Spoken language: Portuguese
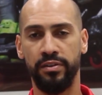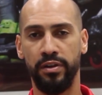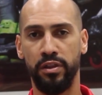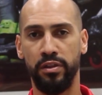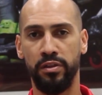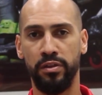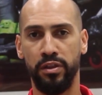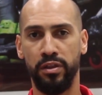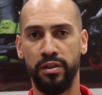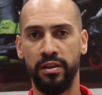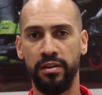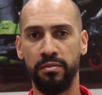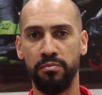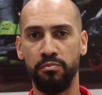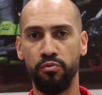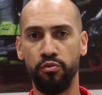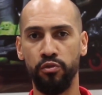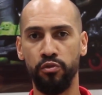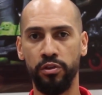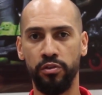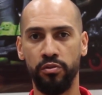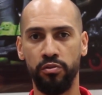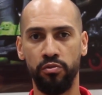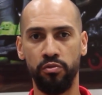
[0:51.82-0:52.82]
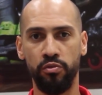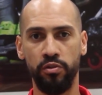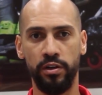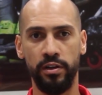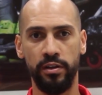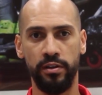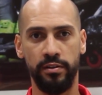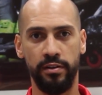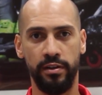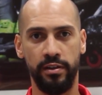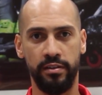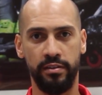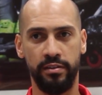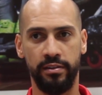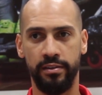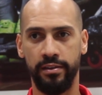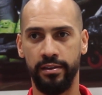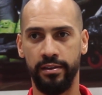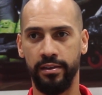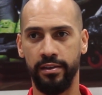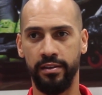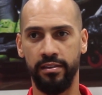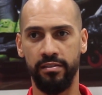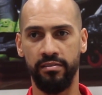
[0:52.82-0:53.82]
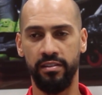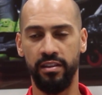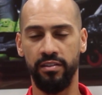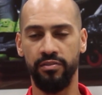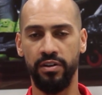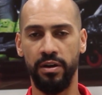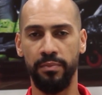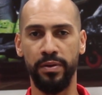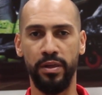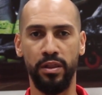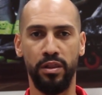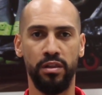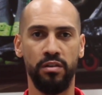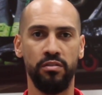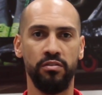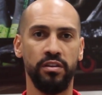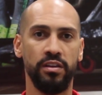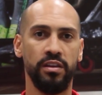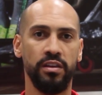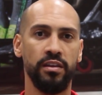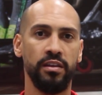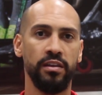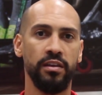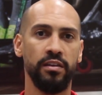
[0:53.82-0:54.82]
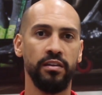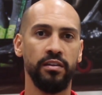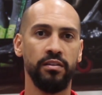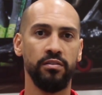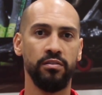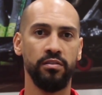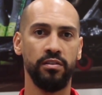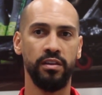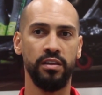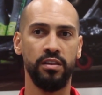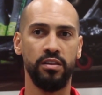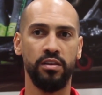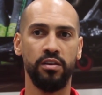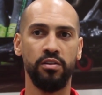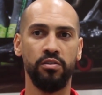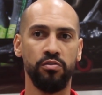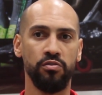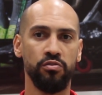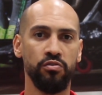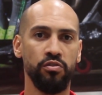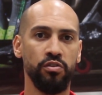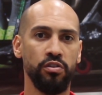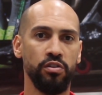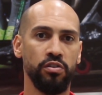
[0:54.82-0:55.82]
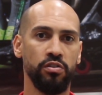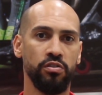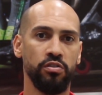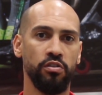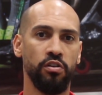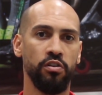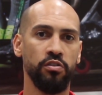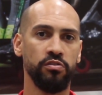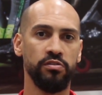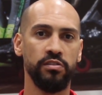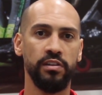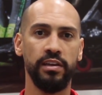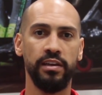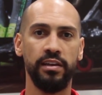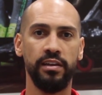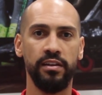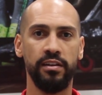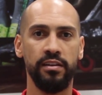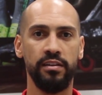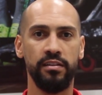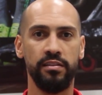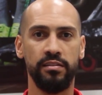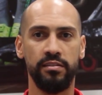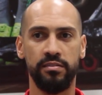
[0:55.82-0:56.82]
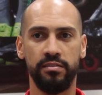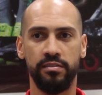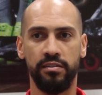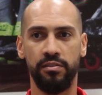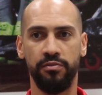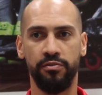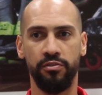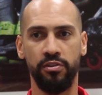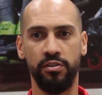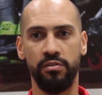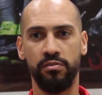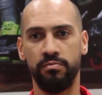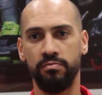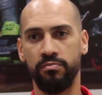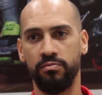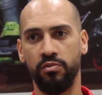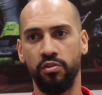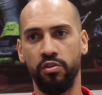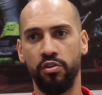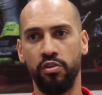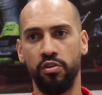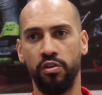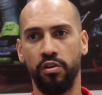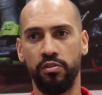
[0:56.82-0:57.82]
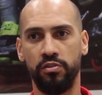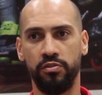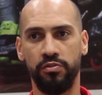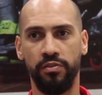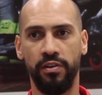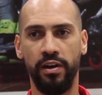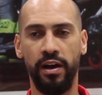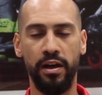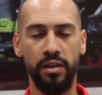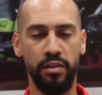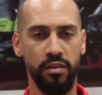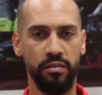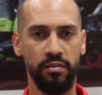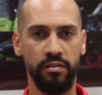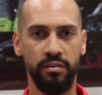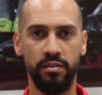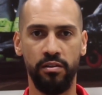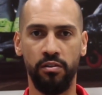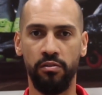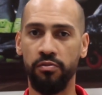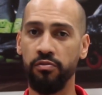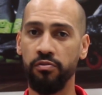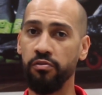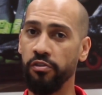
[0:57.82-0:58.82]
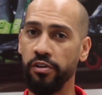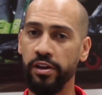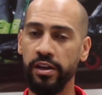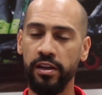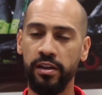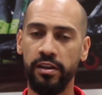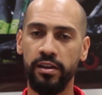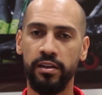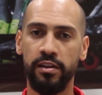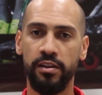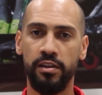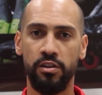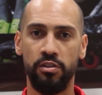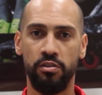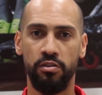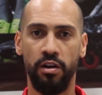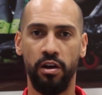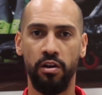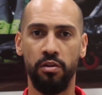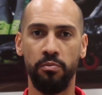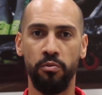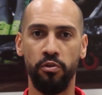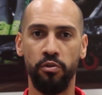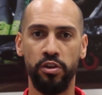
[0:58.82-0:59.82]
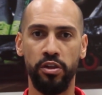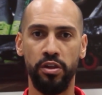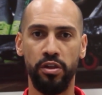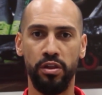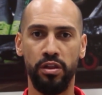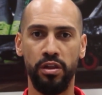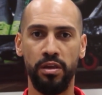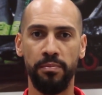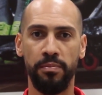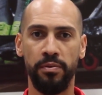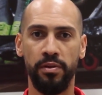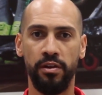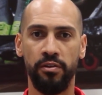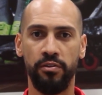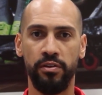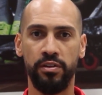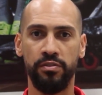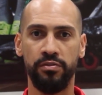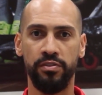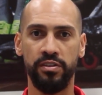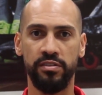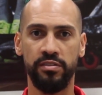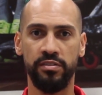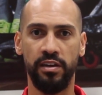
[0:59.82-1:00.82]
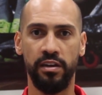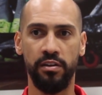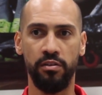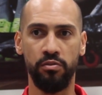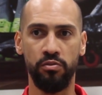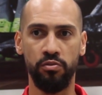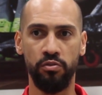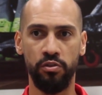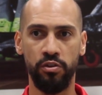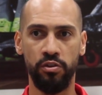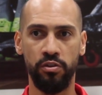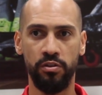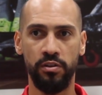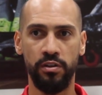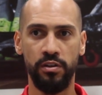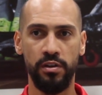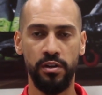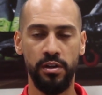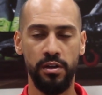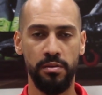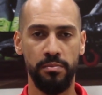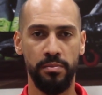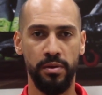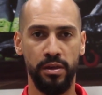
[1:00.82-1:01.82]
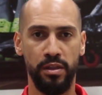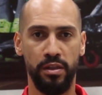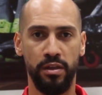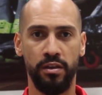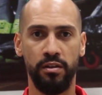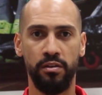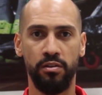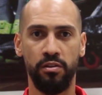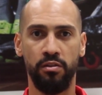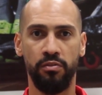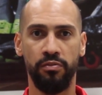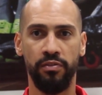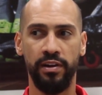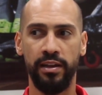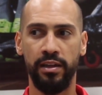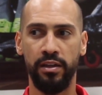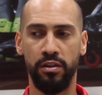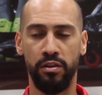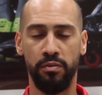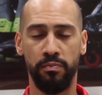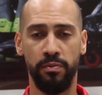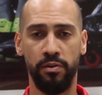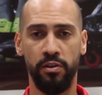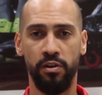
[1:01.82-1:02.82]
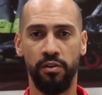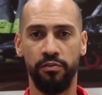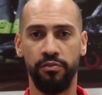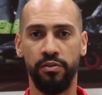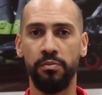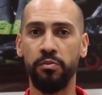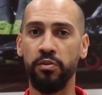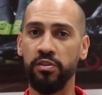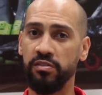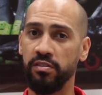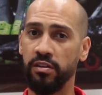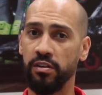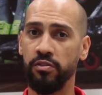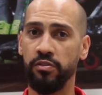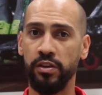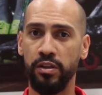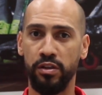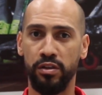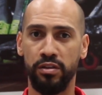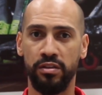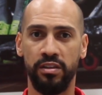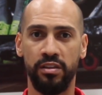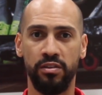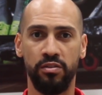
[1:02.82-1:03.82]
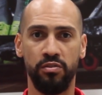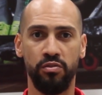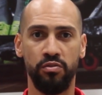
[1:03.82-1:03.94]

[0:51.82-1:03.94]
que vai ser uma série muito dura. Acho que a gente tem que ficar pensando que, que a gente ganhou os dois jogos deles, que foi dois jogos fáceis, que não foi. Já como hoje sempre é um adversário duro. Mas aquilo que eu falei, esse playoff vem mostrando isso, que